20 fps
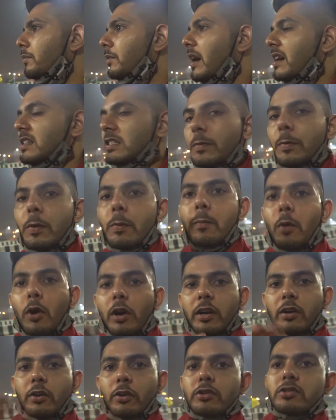गाज़ीपुर
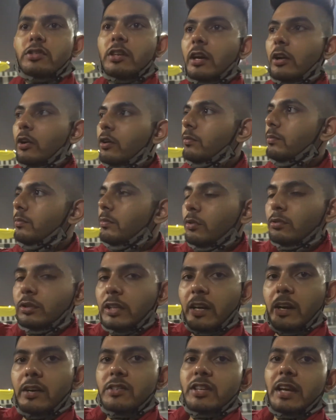बॉर्डर क्रॉस कर रहा हूँ
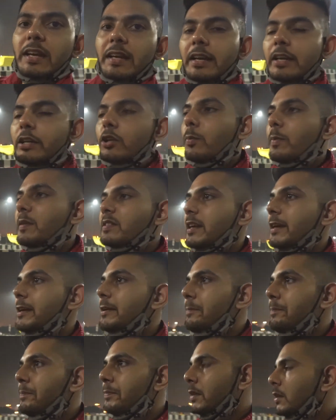उत्तराखंड जाने के लिए यूपी साइड
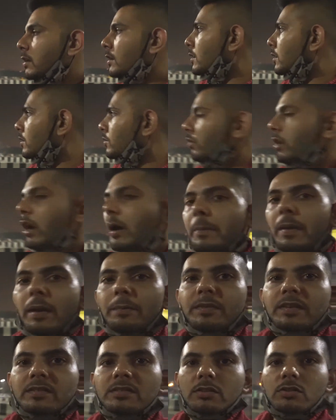तो यहाँ पर आप
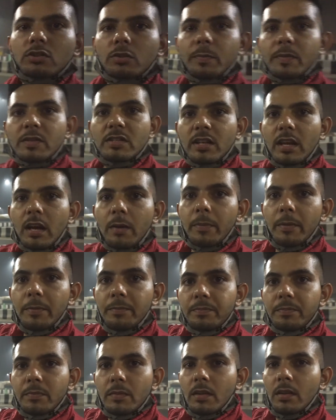देख सकते हो पीछे यहाँ पर
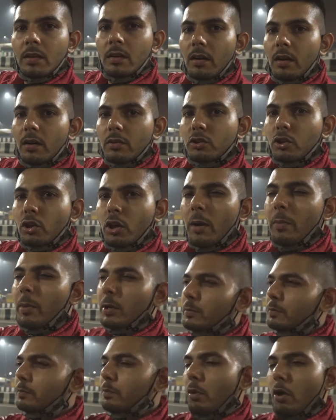थोड़ा
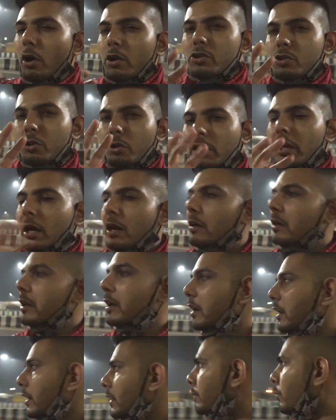बहुत बहुत छोटा
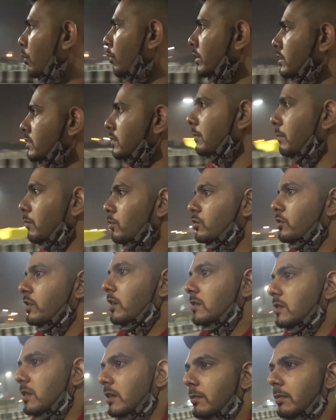रेयरली ब्लॉकेज है
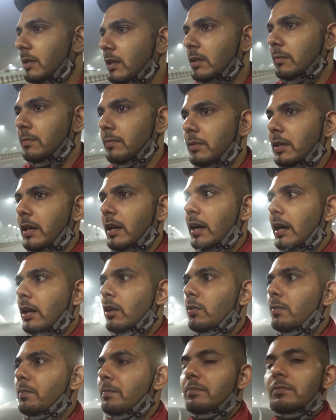मुश्किल से मतलब ये लगा
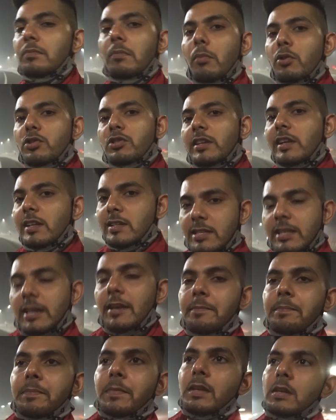लो मुश्किल से
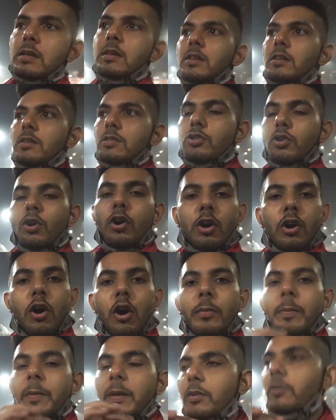सौ
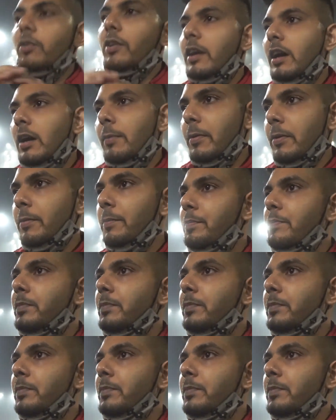लोग भी नहीं होंगे यहाँ पे